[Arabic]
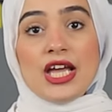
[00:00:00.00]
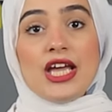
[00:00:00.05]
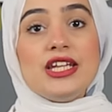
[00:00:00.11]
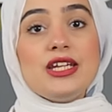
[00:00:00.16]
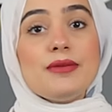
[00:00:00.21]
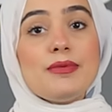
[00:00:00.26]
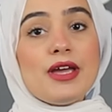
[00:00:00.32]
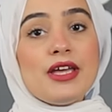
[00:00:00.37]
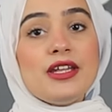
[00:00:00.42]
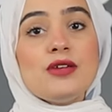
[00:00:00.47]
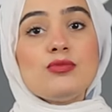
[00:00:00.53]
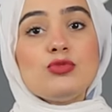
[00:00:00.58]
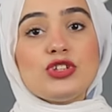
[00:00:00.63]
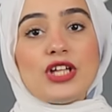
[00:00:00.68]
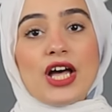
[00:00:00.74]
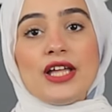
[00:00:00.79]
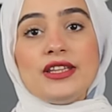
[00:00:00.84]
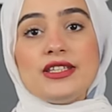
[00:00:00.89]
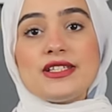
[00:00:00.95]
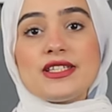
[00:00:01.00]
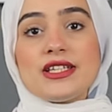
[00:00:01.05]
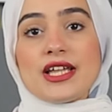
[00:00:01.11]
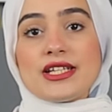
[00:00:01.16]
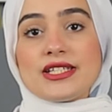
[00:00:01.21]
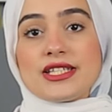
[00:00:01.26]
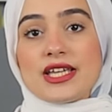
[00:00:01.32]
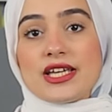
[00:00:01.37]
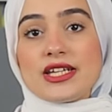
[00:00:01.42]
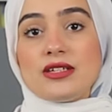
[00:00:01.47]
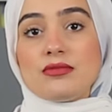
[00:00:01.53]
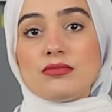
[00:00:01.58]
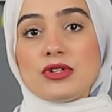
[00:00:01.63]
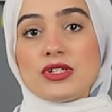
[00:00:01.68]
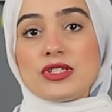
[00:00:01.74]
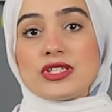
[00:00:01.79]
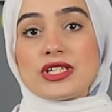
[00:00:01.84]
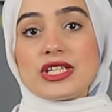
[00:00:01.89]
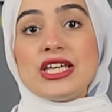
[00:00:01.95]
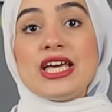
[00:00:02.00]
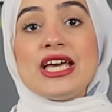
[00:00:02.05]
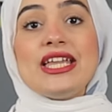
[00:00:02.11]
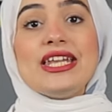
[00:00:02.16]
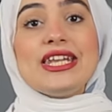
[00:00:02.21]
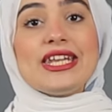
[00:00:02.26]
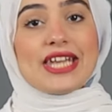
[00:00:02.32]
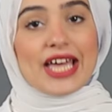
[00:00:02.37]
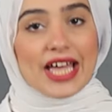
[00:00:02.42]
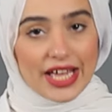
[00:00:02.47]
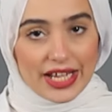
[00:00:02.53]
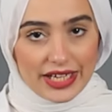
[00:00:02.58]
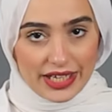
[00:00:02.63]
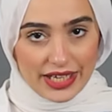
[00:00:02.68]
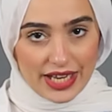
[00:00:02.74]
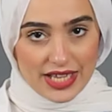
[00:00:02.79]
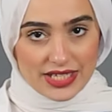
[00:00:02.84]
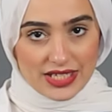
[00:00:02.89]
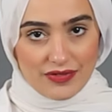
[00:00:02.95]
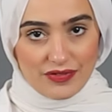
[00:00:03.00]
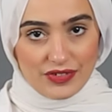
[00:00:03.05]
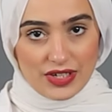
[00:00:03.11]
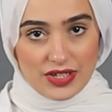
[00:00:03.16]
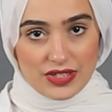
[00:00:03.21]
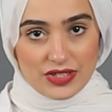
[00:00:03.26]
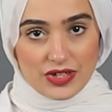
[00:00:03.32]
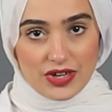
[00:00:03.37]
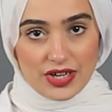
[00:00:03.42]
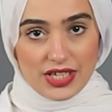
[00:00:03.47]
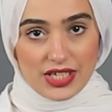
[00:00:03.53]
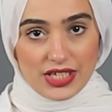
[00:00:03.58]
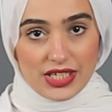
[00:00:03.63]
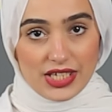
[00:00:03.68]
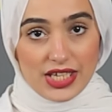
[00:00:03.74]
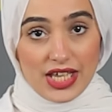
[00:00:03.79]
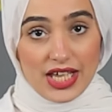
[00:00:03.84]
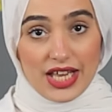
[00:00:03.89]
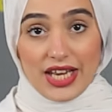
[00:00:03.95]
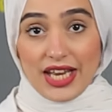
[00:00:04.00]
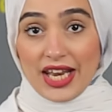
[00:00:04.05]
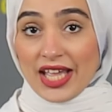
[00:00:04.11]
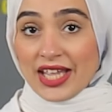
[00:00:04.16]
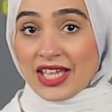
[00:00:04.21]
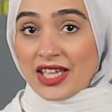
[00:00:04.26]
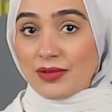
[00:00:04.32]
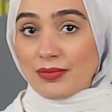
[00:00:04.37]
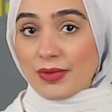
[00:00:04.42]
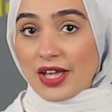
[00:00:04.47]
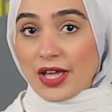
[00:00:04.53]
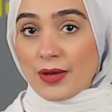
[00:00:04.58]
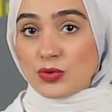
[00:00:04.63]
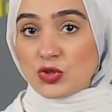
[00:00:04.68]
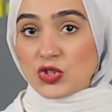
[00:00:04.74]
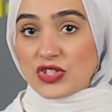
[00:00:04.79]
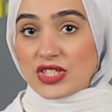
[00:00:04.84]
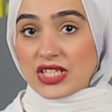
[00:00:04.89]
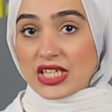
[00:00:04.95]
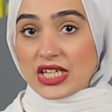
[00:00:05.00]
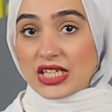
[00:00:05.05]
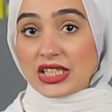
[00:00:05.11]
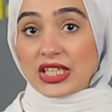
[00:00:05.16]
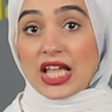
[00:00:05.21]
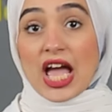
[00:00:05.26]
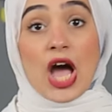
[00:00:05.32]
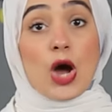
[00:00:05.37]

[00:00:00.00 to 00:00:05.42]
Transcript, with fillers: إن بيان المتحدث العسكري المصري نقل الأسف الإسرائيلي لكن ما جابش سيرة